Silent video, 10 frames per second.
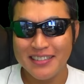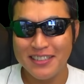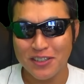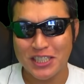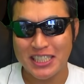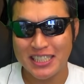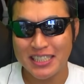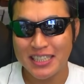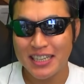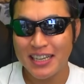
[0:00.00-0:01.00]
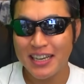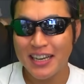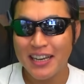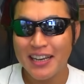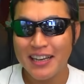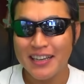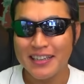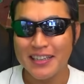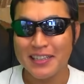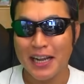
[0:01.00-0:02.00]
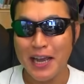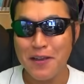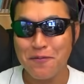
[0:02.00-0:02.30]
よしいったれ